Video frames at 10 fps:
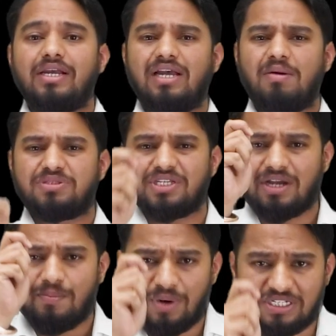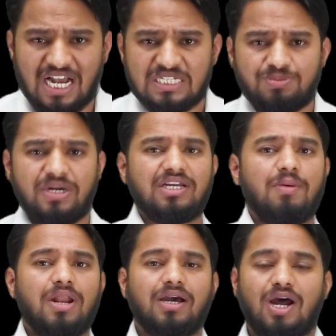कम से कम 50 मिनट
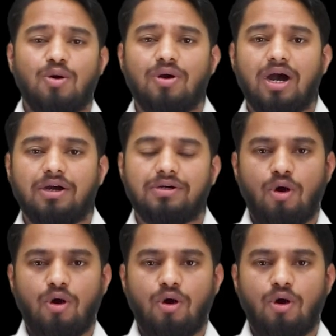कम लग रहा होगा